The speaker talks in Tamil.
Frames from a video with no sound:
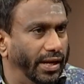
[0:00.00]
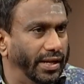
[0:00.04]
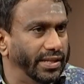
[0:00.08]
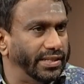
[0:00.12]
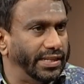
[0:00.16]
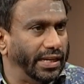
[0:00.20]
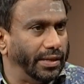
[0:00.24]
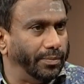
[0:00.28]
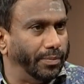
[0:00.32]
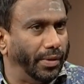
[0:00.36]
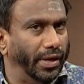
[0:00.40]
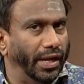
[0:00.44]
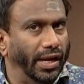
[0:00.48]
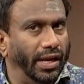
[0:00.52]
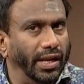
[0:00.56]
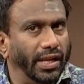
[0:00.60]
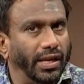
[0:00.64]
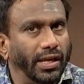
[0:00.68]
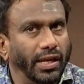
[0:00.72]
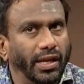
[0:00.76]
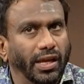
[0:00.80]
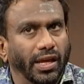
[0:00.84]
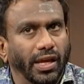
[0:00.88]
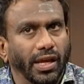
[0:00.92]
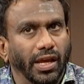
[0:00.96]
டிசைட்
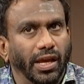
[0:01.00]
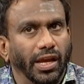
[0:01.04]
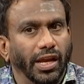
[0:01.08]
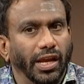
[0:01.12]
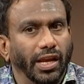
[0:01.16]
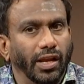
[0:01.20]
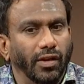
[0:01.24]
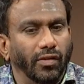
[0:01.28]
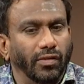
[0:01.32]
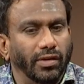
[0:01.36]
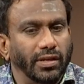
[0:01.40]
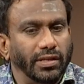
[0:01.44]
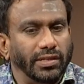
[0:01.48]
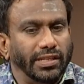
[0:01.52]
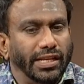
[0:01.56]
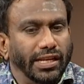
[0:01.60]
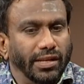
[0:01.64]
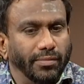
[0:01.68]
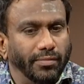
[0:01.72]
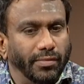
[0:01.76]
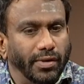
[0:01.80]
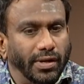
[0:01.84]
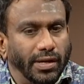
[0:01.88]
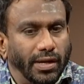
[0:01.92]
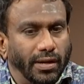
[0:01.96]
பண்ணிட்டேன் இன்னொன்று
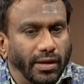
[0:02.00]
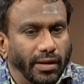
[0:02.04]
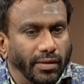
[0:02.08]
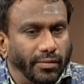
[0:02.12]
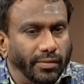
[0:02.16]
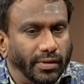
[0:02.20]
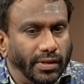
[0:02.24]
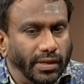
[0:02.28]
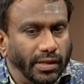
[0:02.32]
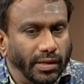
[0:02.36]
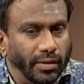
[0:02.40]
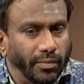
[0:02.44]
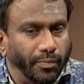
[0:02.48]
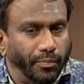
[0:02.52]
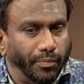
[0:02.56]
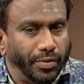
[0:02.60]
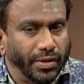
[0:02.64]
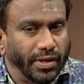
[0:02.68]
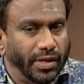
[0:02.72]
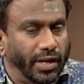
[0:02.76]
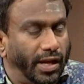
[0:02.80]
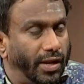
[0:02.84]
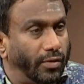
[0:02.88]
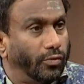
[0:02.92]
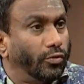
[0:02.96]
சினிமானில் வந்து
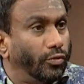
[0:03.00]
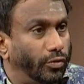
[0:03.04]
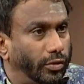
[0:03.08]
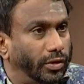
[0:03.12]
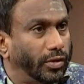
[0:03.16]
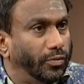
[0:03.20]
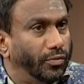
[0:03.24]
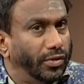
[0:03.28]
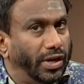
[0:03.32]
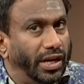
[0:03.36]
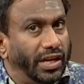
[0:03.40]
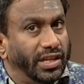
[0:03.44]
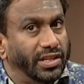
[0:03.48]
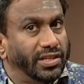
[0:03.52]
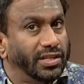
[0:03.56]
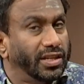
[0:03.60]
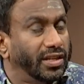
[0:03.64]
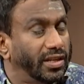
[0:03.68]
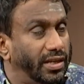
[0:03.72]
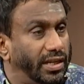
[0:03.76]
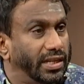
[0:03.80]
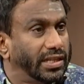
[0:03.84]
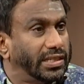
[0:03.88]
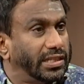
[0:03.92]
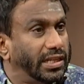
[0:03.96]
பிஆர்ஓவுக்கு முன்னாடி
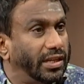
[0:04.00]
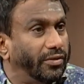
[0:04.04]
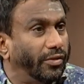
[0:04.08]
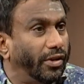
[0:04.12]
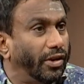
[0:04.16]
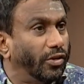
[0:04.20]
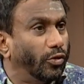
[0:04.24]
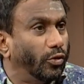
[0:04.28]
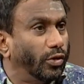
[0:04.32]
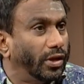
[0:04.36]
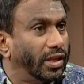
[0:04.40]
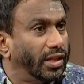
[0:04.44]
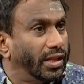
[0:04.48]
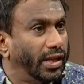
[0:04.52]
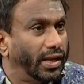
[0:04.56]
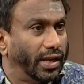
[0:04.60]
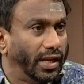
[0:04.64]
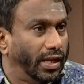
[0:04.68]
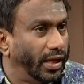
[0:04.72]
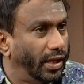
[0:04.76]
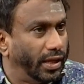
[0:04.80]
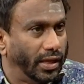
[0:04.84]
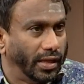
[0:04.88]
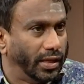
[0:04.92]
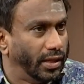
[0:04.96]
ஜேர்னலிஸ்ட்டாக வரணுன்ட்டு
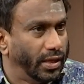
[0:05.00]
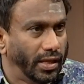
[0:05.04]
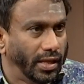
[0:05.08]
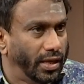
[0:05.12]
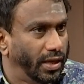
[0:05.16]
தான் நான்